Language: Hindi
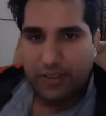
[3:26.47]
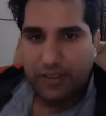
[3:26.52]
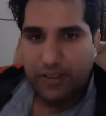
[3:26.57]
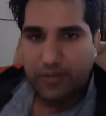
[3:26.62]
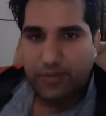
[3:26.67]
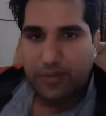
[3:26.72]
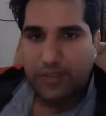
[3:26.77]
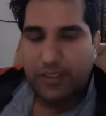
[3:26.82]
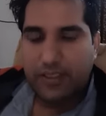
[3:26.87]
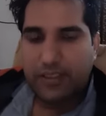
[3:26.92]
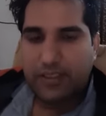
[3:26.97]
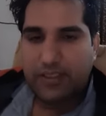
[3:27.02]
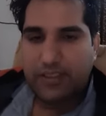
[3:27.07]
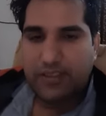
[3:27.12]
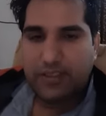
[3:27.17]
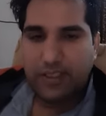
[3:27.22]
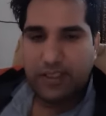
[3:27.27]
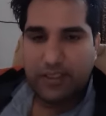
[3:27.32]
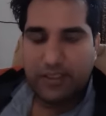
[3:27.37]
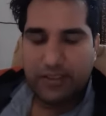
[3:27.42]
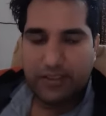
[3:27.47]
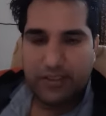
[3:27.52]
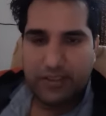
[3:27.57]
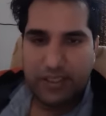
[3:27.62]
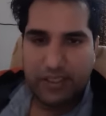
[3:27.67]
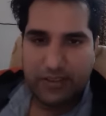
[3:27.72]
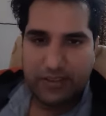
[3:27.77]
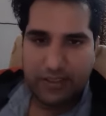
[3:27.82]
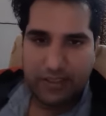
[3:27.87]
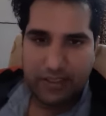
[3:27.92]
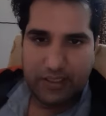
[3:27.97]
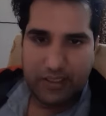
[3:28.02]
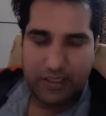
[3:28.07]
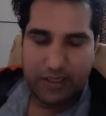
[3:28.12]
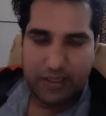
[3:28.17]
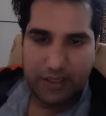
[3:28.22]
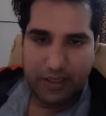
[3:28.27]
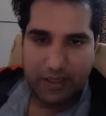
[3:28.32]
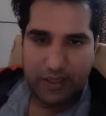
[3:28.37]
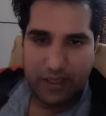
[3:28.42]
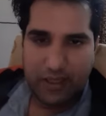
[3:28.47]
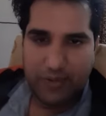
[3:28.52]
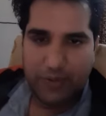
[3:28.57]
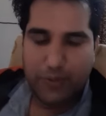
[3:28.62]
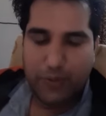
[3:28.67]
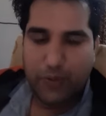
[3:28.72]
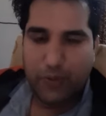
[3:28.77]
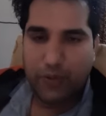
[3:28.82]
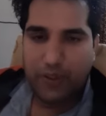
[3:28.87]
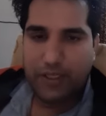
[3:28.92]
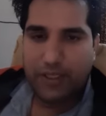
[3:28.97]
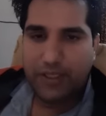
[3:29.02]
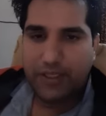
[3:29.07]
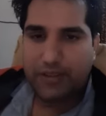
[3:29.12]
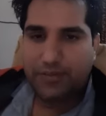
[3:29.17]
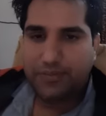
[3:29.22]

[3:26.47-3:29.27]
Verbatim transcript: कि भाई किस तरह से राजा का क्या काम होगा